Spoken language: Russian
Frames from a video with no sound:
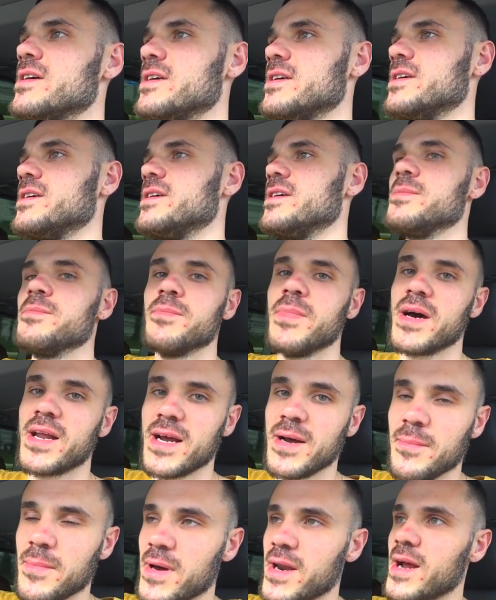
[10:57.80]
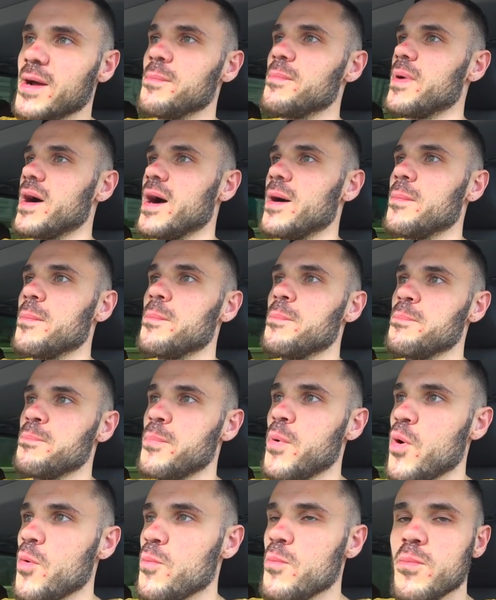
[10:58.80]
и бара-бара-бам,
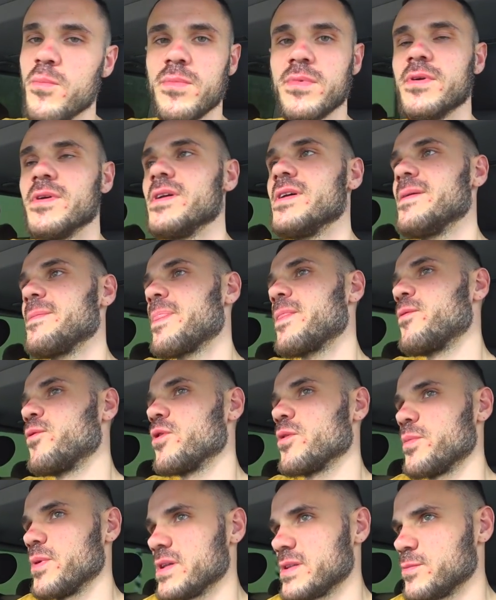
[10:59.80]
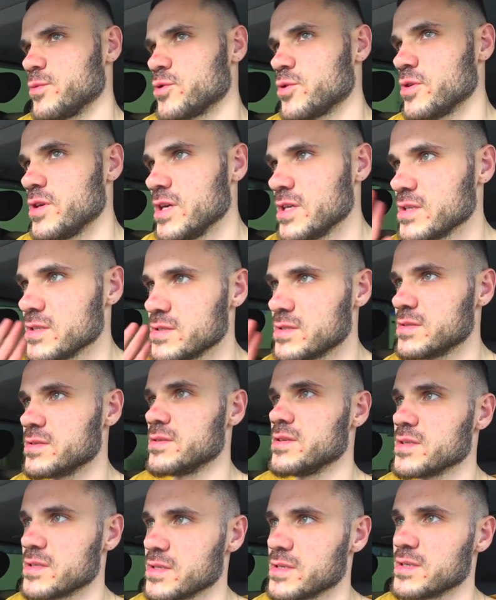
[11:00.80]
пум, вот, поэтому, кто едет,
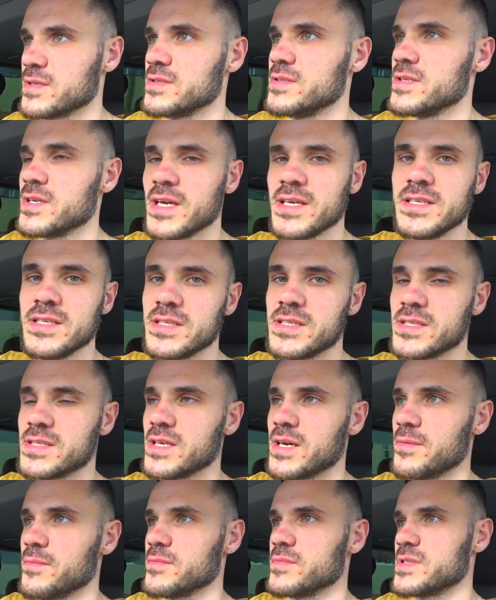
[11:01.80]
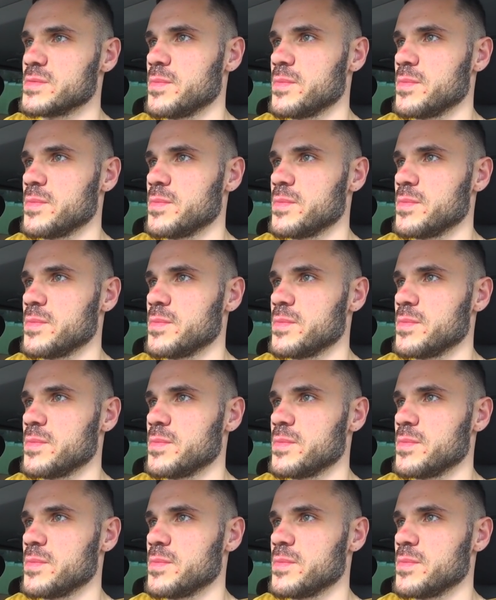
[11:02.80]
это не гоните там,